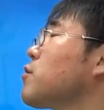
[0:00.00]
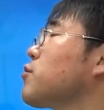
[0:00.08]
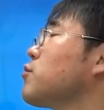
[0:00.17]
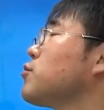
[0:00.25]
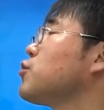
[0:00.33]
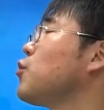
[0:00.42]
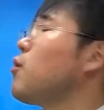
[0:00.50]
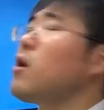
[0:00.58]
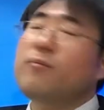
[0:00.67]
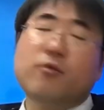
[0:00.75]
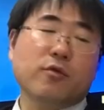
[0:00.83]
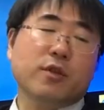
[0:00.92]
その長
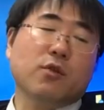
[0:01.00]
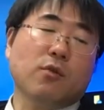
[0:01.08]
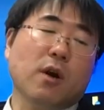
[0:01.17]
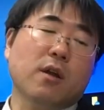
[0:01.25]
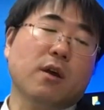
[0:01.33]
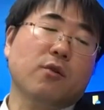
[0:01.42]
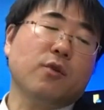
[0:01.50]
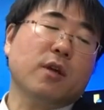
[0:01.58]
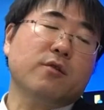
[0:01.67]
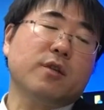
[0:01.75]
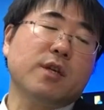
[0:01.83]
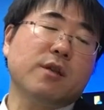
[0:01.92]
安盆地とか先ほど
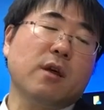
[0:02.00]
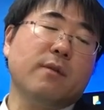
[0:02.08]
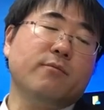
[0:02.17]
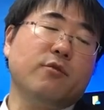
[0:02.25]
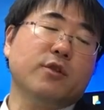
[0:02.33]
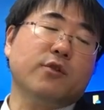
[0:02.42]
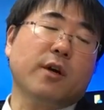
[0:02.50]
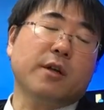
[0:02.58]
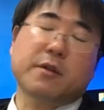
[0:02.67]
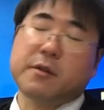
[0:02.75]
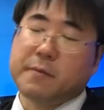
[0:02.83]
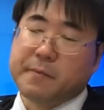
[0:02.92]
やってる四川盆地とか
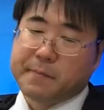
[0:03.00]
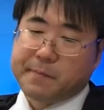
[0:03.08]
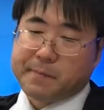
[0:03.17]
です